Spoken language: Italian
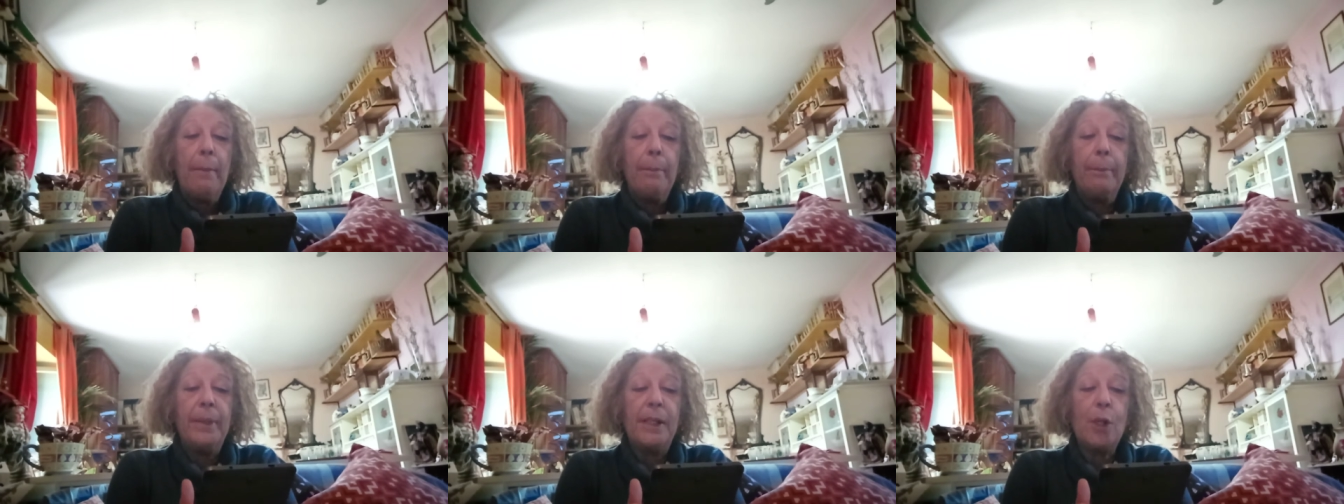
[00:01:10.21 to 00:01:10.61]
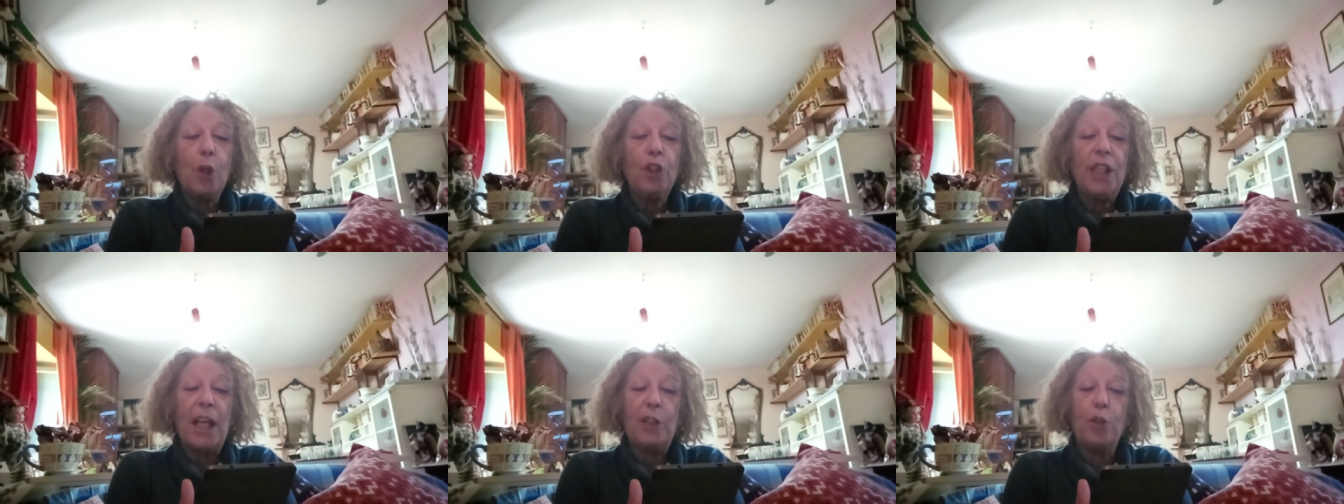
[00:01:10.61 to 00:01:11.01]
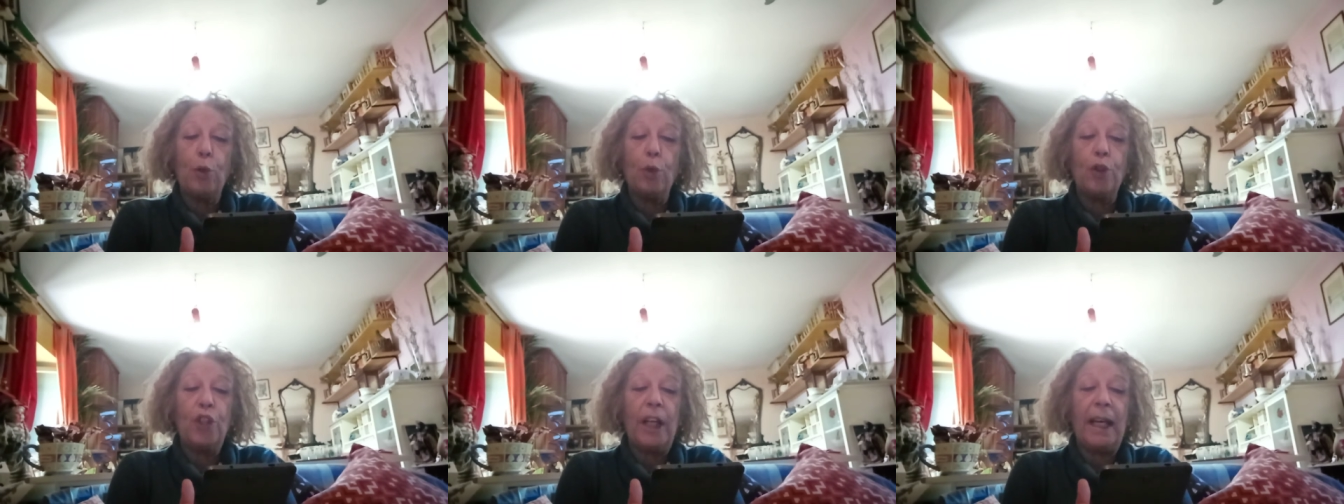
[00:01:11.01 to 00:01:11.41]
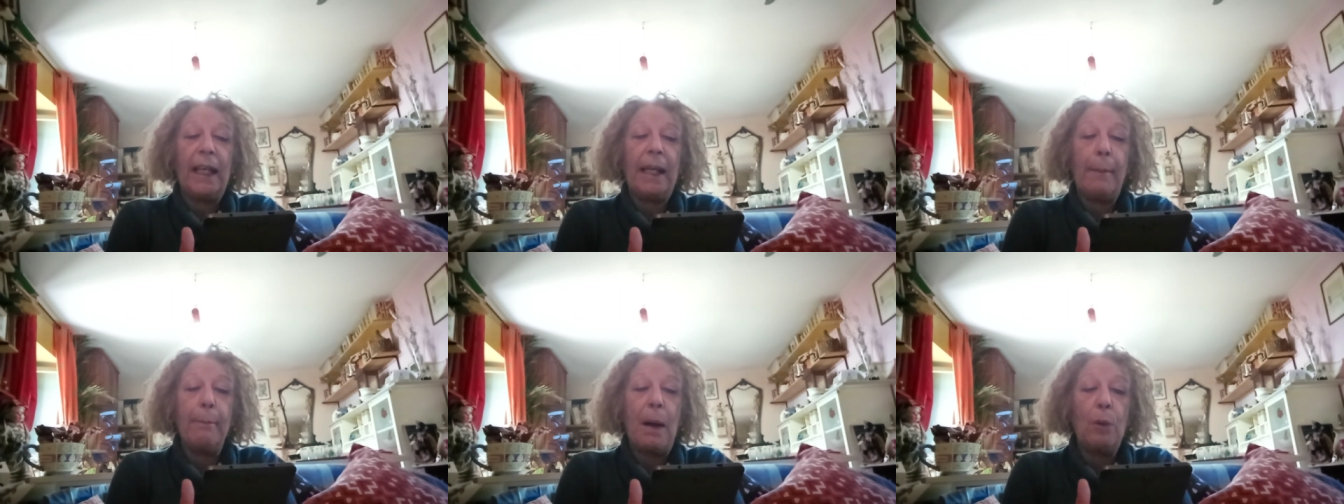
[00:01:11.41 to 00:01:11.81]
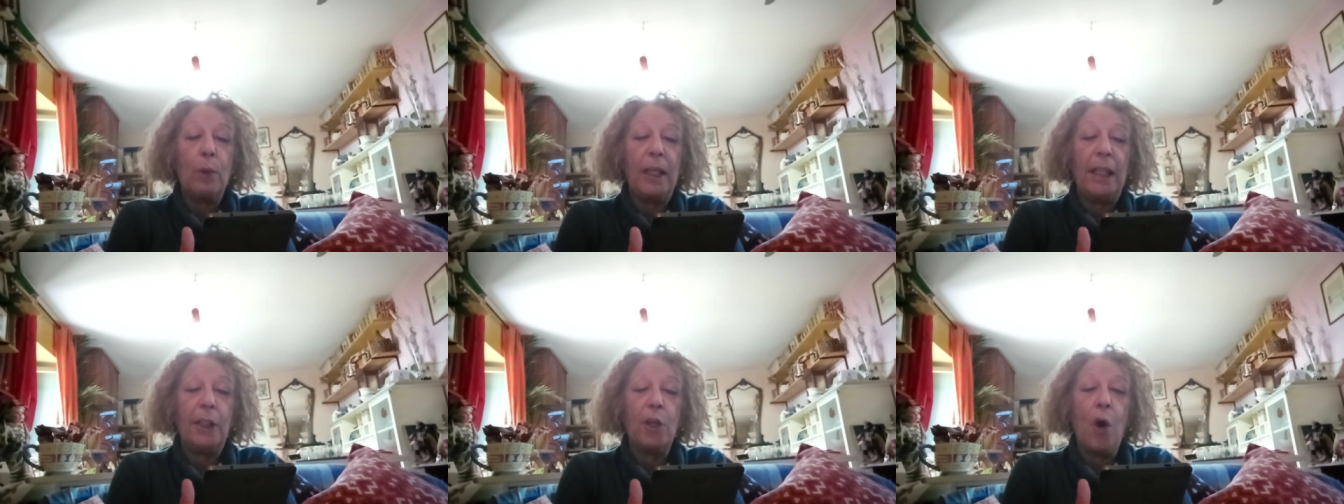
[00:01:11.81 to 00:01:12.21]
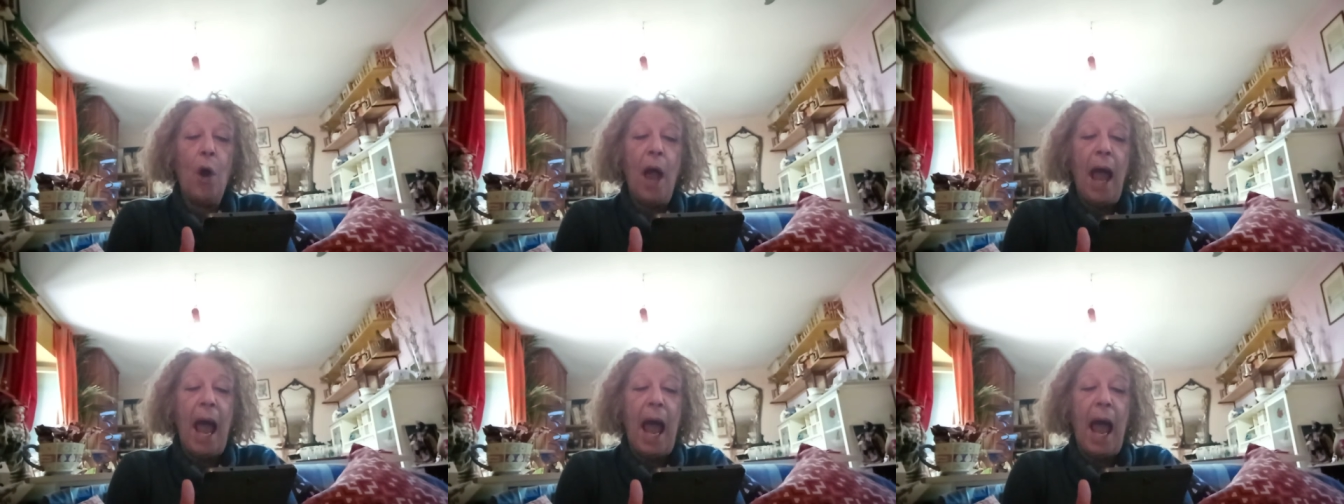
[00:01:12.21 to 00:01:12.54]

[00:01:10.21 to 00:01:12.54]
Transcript: Bisogna aggiungere che Maurino